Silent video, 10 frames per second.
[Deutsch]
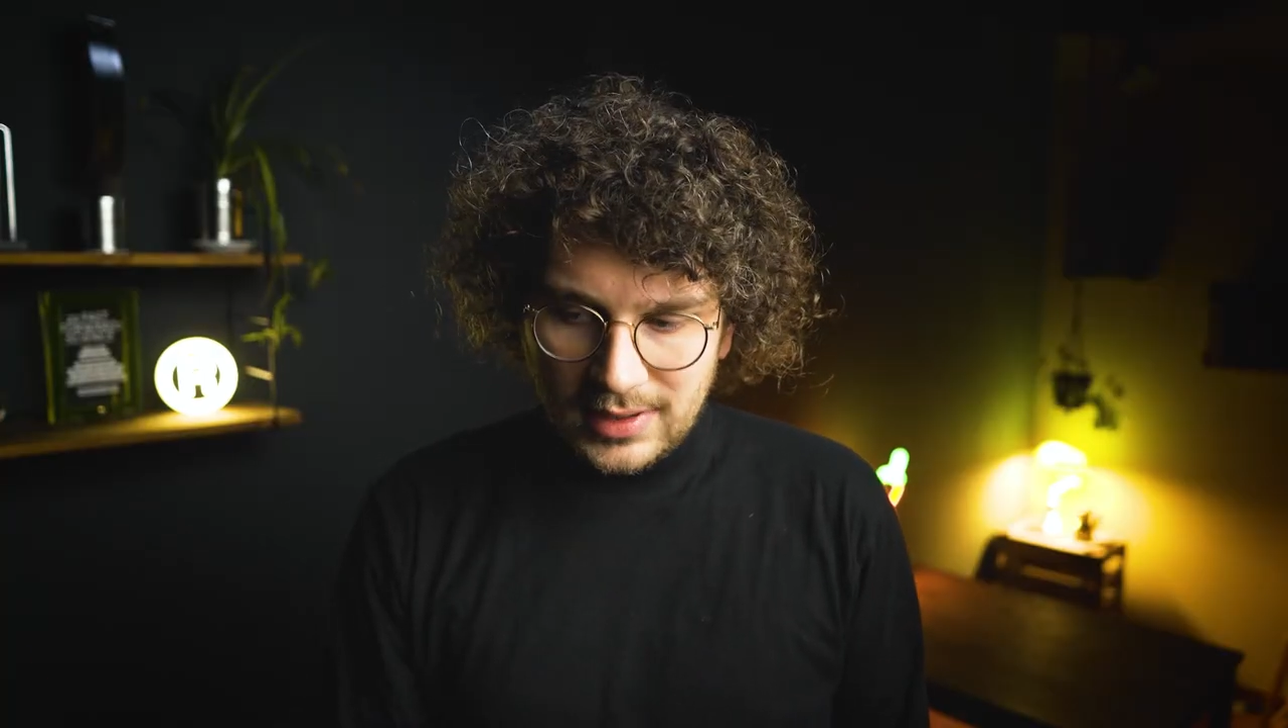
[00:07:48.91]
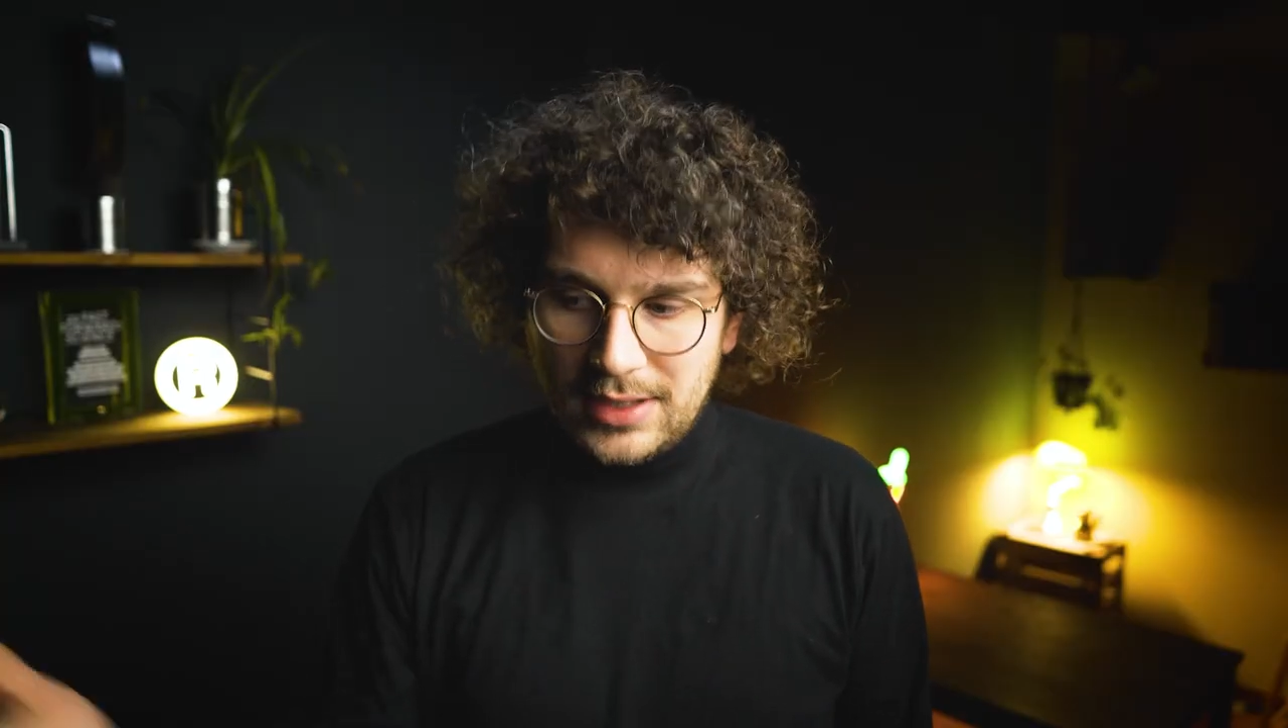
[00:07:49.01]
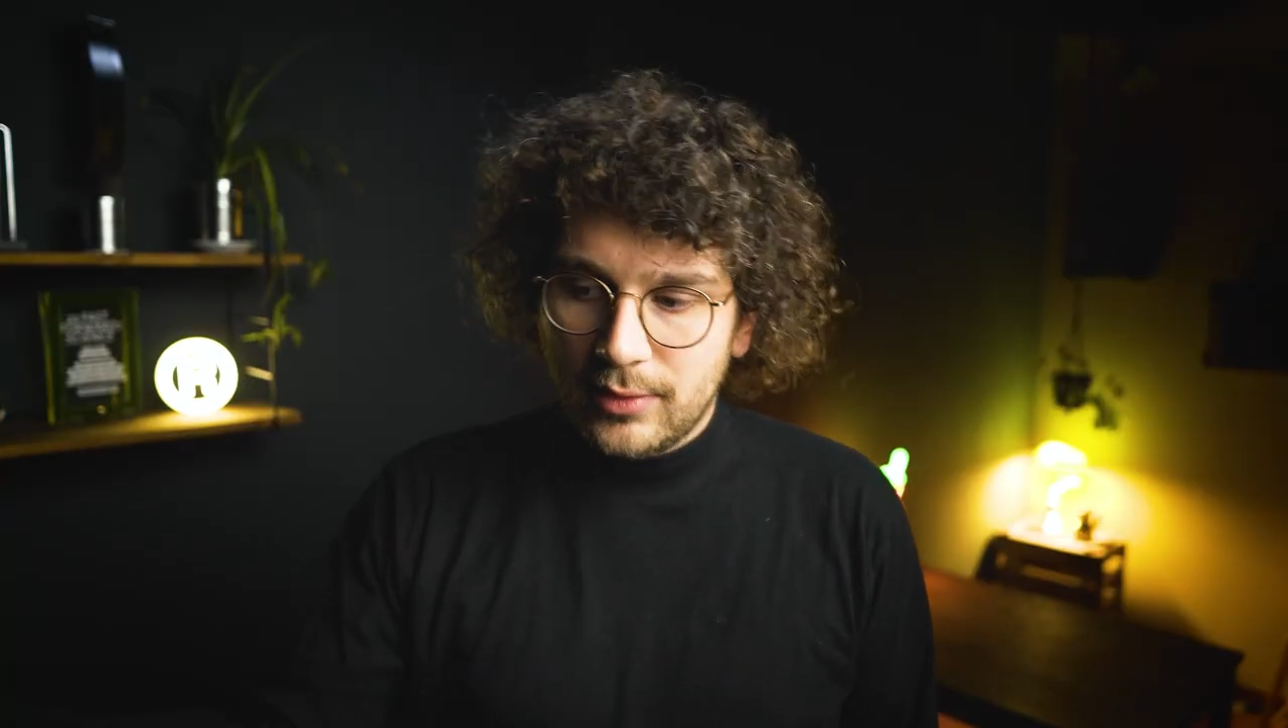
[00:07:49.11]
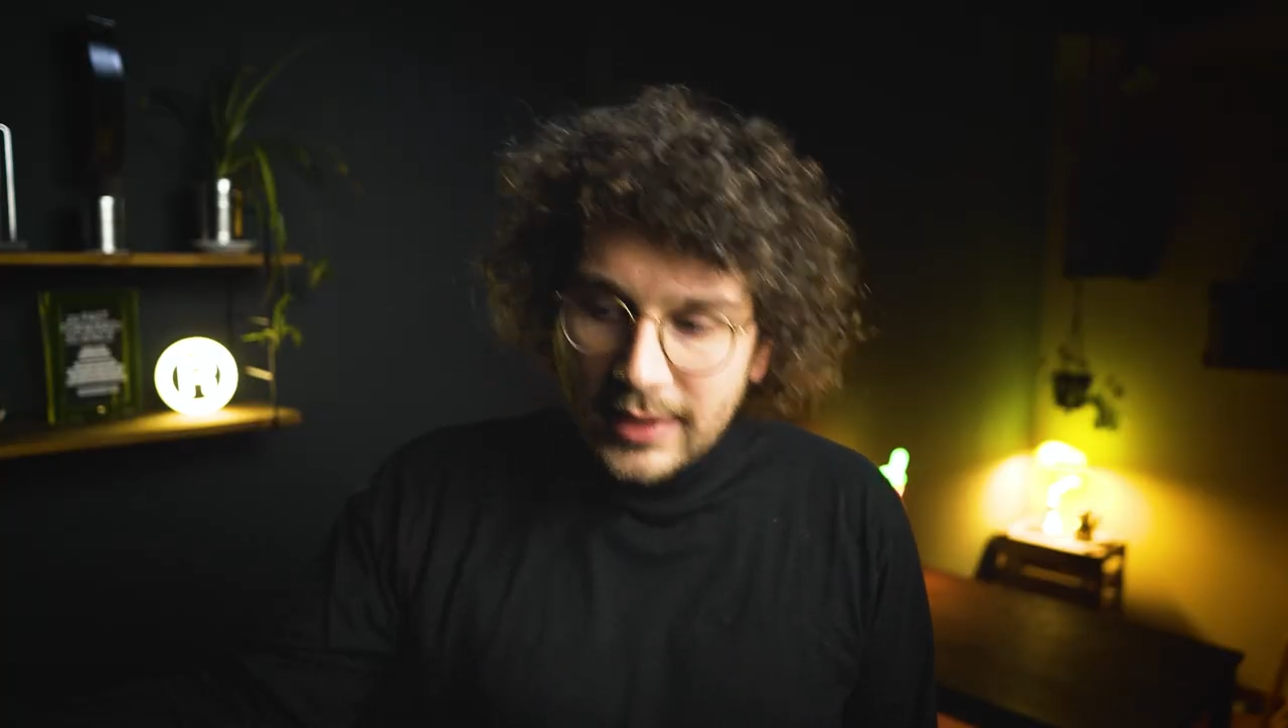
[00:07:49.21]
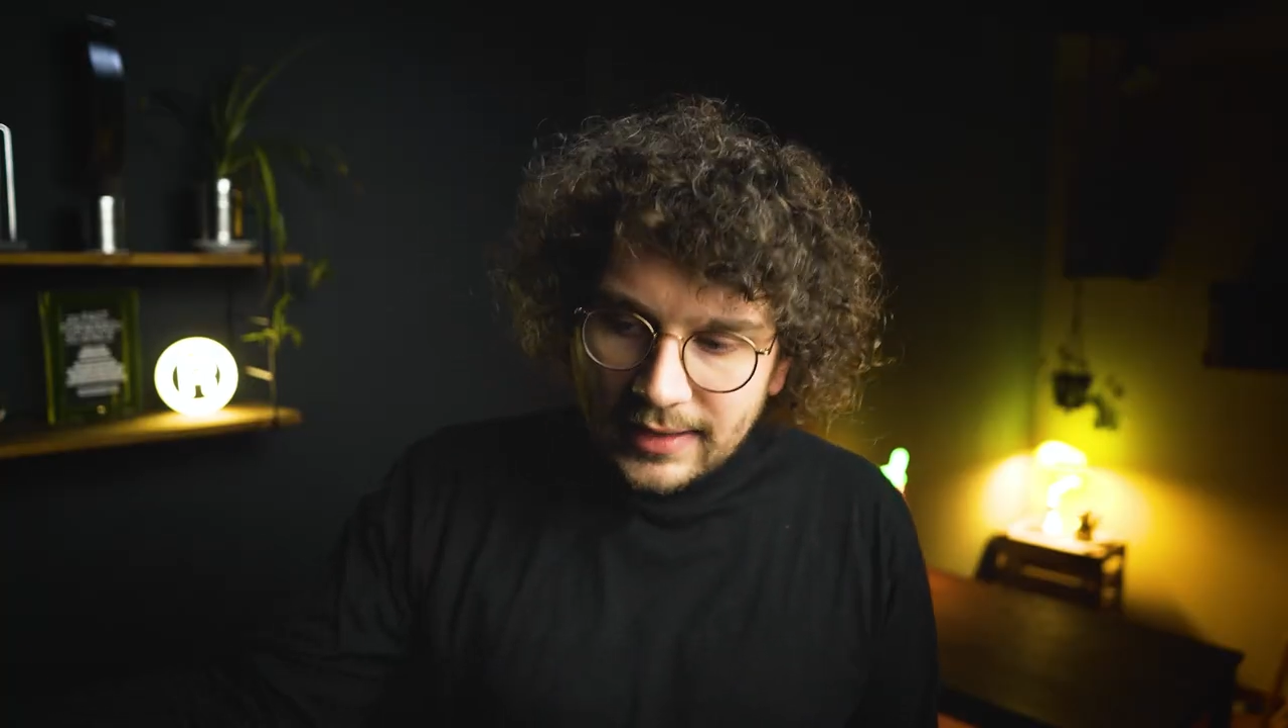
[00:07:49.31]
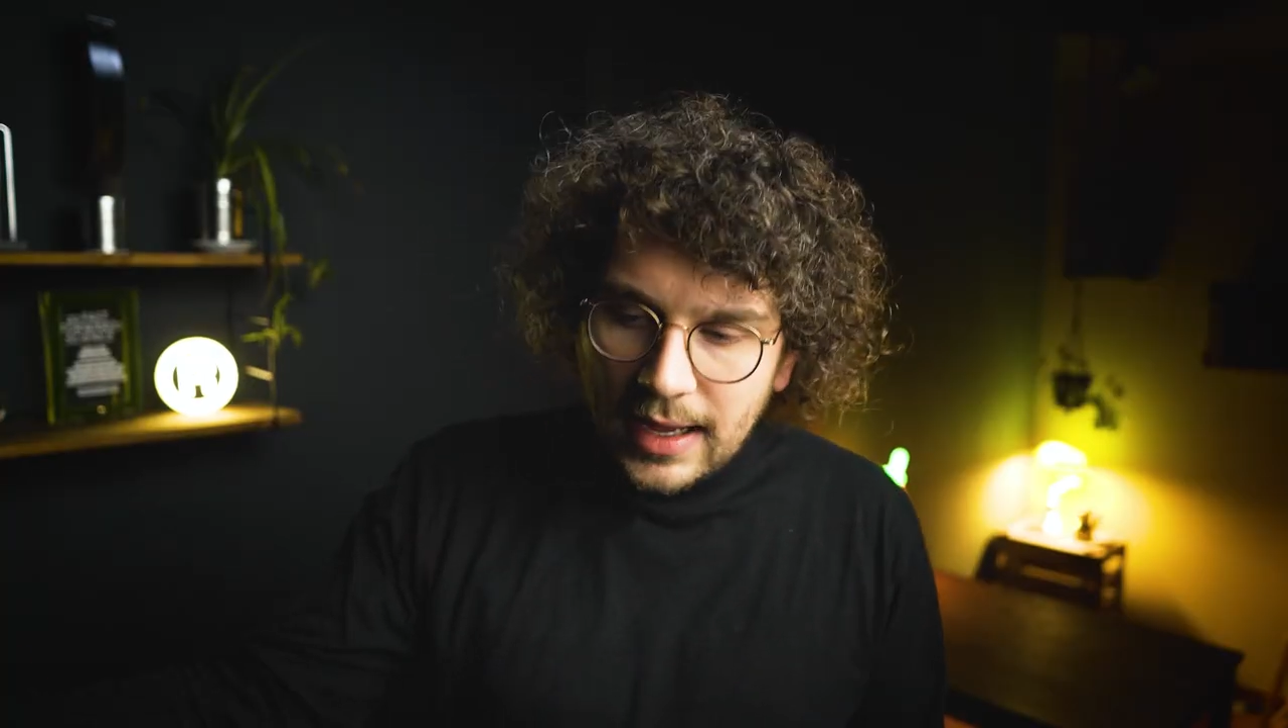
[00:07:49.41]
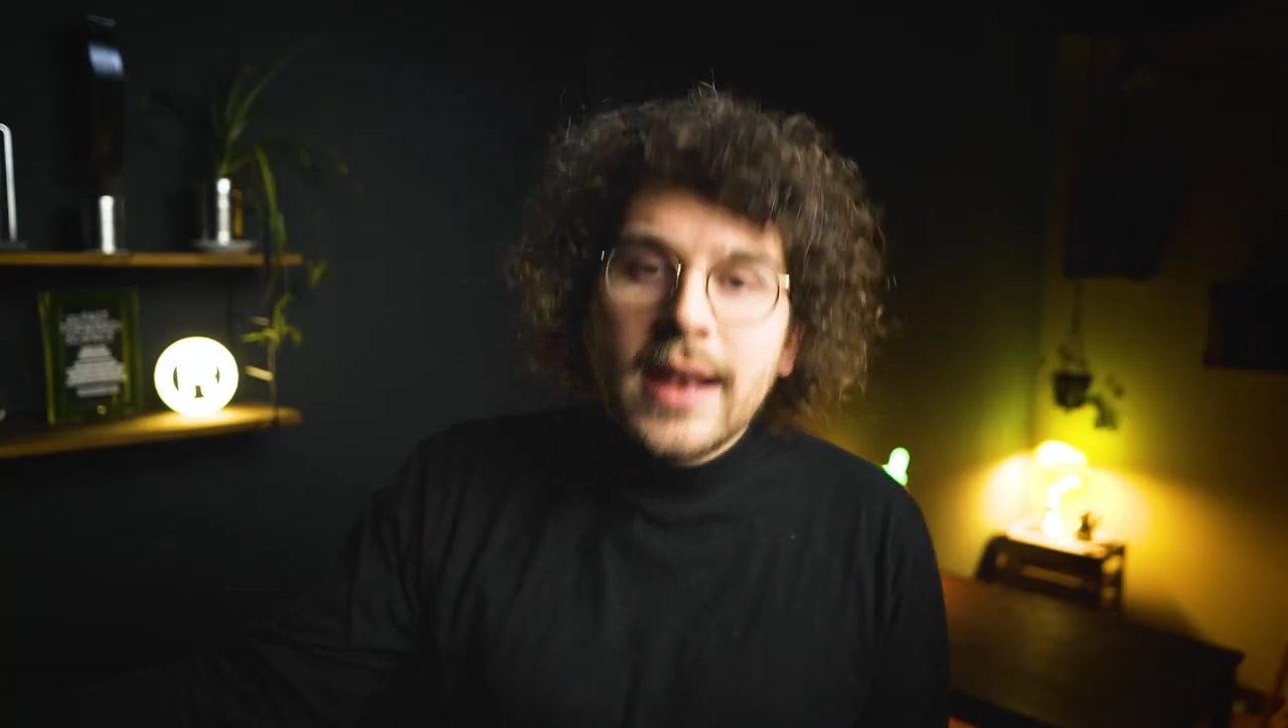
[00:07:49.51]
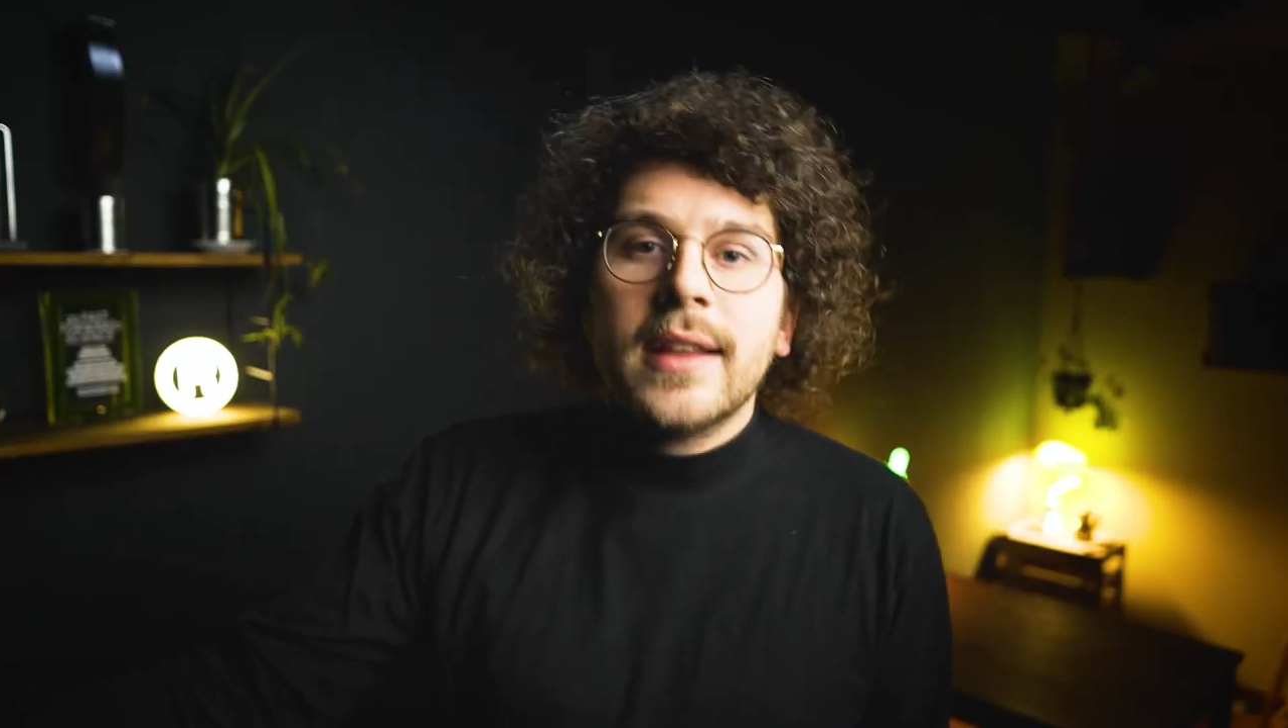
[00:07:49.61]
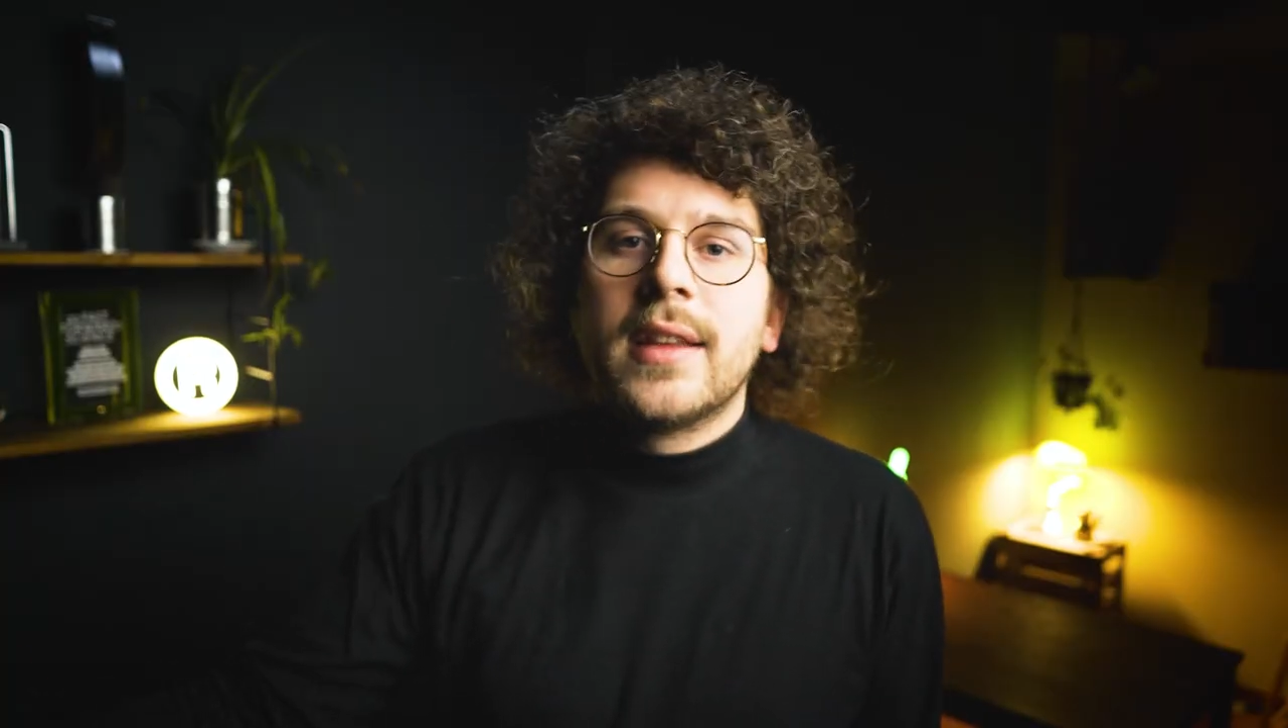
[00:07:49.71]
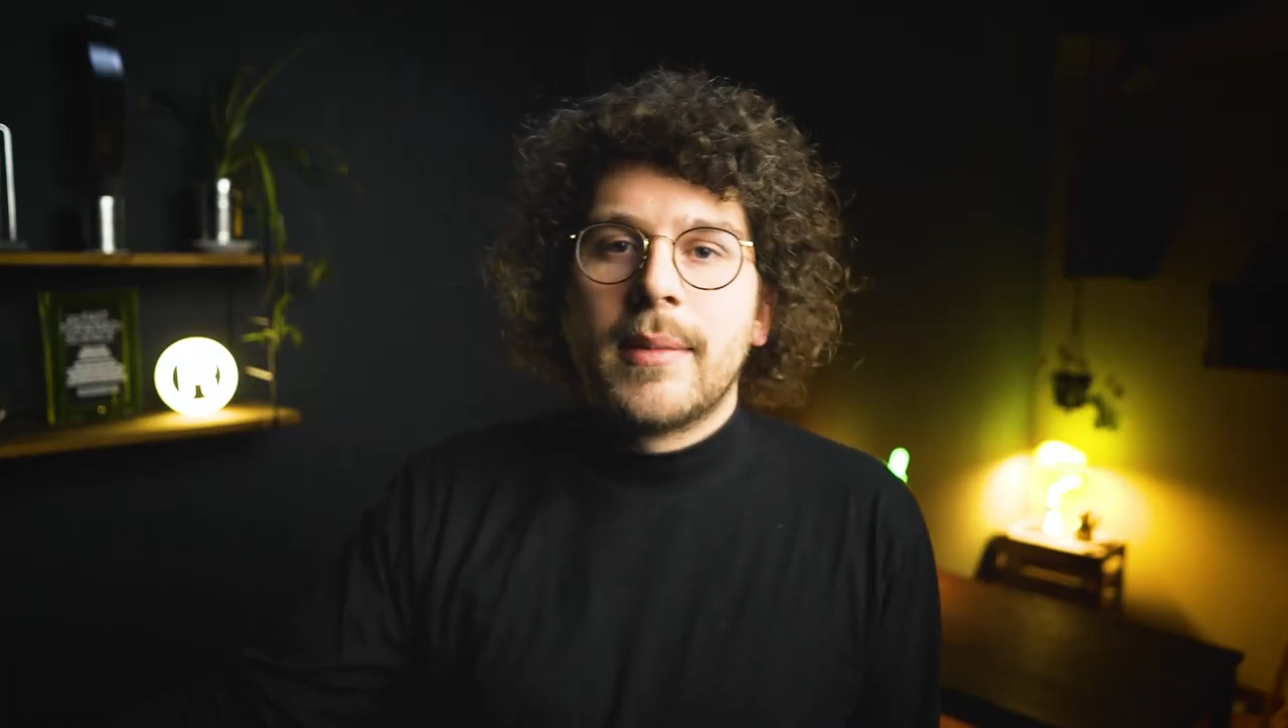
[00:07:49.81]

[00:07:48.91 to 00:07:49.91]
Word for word: Natürlichkeit ist